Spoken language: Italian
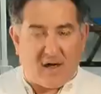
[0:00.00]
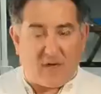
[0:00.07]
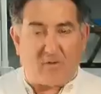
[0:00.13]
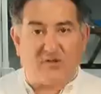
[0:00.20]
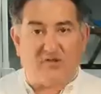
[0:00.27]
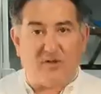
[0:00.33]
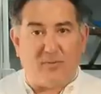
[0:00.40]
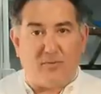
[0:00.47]
A
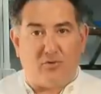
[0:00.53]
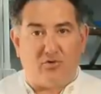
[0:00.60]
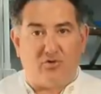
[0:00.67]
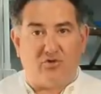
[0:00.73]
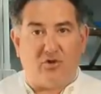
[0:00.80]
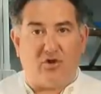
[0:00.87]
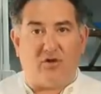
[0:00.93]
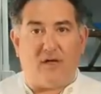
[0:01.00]
questo
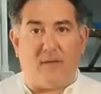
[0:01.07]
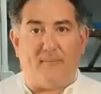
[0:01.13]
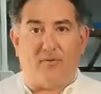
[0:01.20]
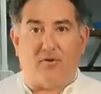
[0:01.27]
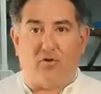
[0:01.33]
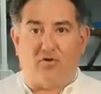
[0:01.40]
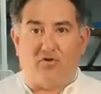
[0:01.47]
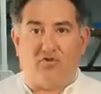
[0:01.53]
punto è
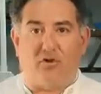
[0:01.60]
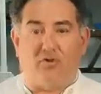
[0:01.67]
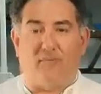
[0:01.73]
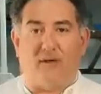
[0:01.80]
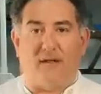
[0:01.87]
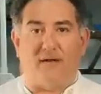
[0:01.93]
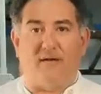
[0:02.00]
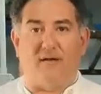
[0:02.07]
pronto
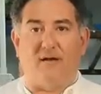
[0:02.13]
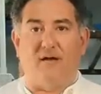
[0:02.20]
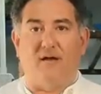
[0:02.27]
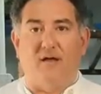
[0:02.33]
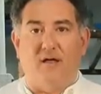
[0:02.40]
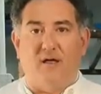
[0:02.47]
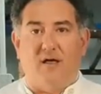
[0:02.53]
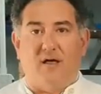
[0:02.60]
per
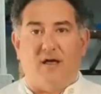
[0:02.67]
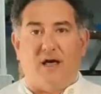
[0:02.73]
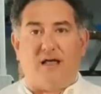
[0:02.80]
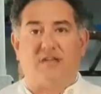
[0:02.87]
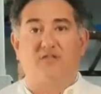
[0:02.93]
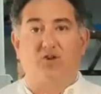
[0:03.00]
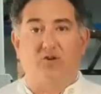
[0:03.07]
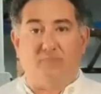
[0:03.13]

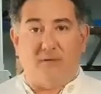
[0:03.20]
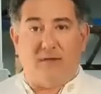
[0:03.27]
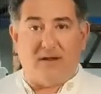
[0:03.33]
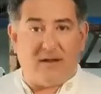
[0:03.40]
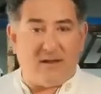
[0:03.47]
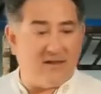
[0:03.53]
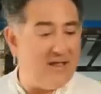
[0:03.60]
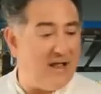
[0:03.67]

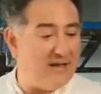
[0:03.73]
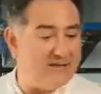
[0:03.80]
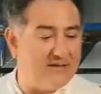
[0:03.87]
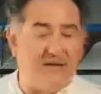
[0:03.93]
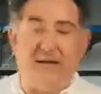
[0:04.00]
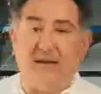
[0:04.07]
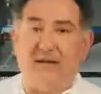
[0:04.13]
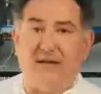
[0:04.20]
assorbire gli
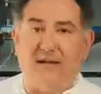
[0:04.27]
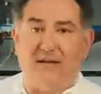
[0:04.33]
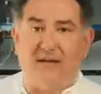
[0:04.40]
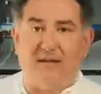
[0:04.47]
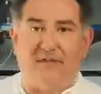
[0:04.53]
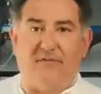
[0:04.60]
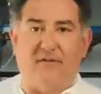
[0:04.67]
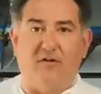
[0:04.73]
altri
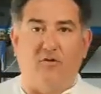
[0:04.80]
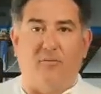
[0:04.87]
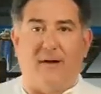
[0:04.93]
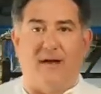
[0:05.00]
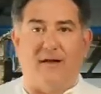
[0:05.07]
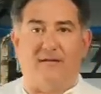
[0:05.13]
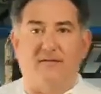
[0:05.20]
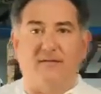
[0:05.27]
ingredienti che fanno
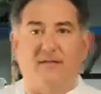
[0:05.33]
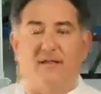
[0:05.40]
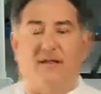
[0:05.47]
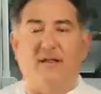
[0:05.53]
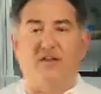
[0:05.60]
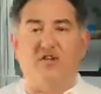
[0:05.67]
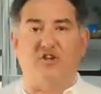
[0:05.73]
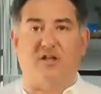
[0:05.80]
parte
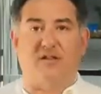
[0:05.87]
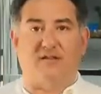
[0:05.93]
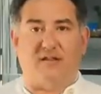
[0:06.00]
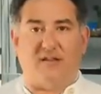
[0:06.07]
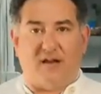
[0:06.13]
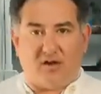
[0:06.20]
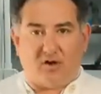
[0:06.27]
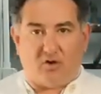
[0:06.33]
della ricetta della